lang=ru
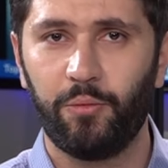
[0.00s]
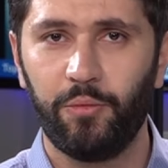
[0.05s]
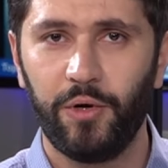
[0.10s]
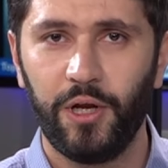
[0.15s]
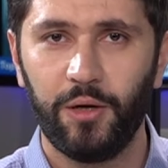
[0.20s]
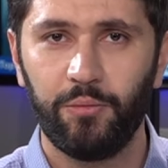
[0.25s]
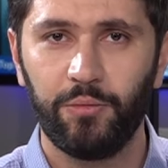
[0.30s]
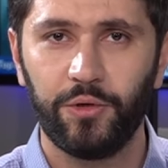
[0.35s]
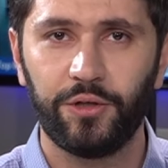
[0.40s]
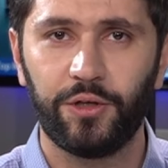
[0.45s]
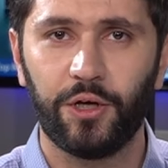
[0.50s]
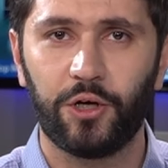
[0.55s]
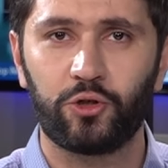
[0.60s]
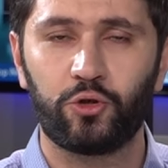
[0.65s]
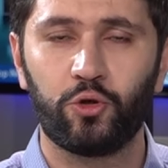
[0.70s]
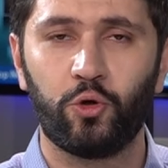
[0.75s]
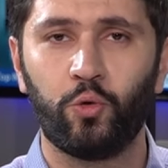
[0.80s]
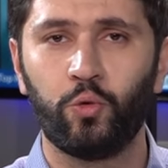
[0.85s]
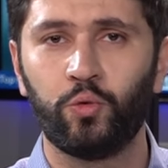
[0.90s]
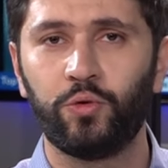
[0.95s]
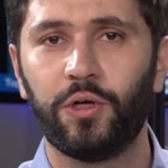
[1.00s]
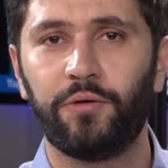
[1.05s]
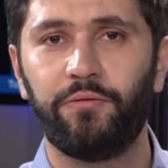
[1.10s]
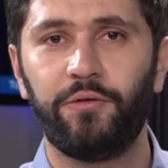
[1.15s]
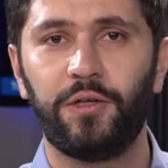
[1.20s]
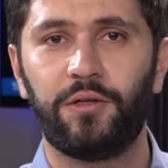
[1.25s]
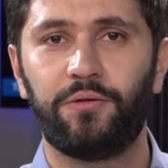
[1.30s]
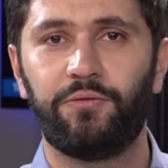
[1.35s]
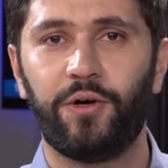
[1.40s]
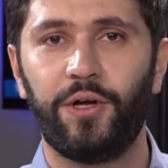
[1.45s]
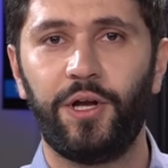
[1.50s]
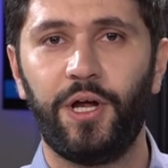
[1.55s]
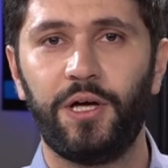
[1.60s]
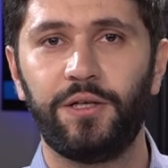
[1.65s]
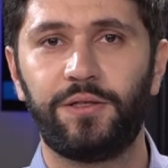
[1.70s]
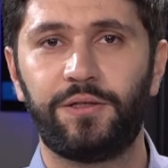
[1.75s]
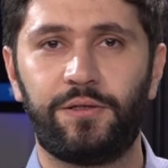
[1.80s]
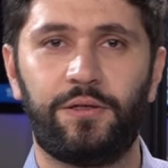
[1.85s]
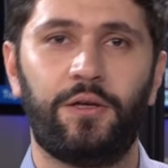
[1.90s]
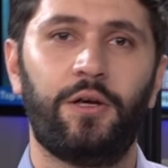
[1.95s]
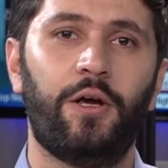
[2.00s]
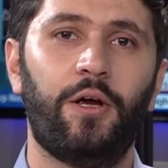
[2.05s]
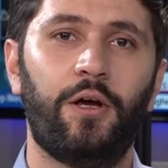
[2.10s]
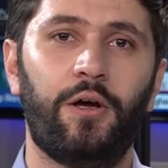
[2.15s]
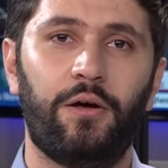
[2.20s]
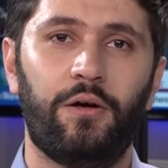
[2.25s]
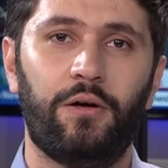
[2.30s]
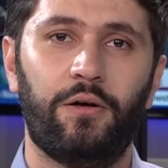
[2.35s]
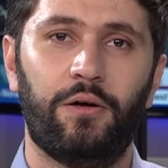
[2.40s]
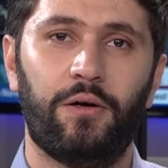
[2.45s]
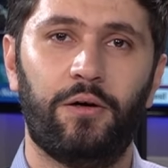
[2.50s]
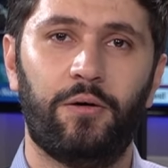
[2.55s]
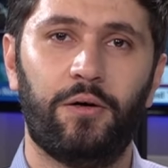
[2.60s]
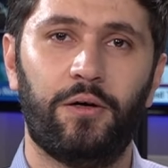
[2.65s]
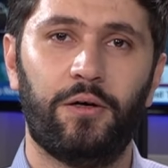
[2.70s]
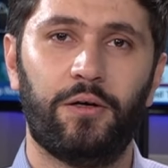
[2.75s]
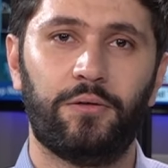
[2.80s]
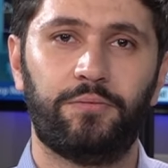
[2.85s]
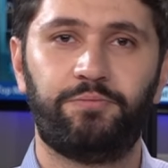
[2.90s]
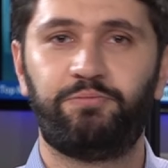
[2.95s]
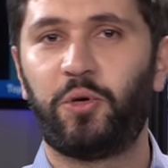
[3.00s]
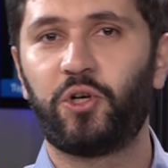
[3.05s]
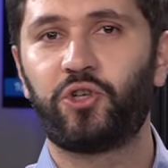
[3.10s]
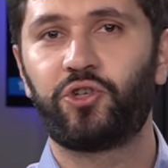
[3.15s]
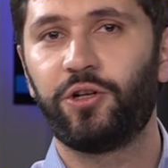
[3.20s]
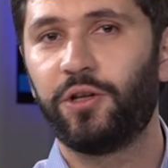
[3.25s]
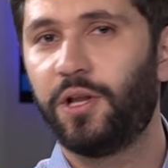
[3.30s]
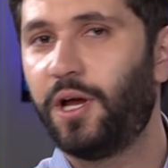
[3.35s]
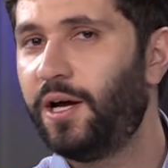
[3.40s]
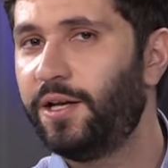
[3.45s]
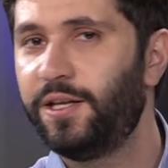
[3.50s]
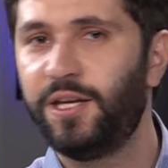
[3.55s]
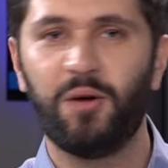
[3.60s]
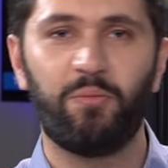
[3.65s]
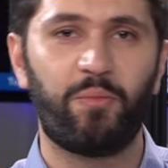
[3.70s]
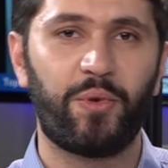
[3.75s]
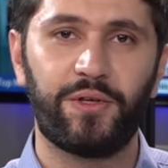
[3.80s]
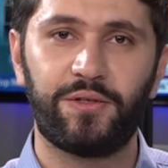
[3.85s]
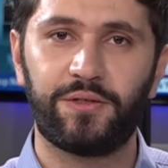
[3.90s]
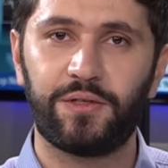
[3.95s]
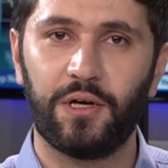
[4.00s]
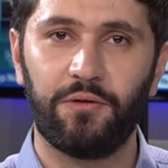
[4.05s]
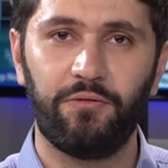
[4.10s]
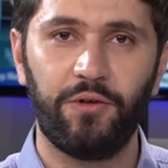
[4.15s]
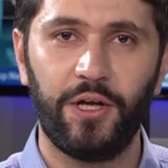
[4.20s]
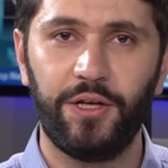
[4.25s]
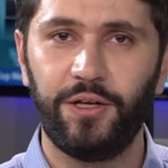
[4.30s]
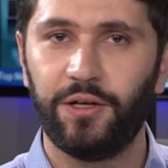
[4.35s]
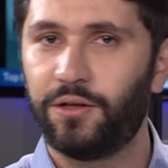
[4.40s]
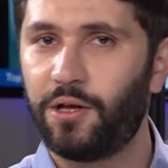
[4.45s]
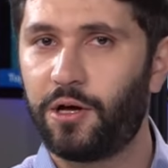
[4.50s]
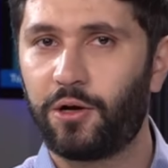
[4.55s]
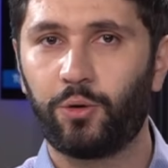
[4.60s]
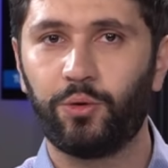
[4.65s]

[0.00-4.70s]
проблемы должно удовлетворять э, пожелания представления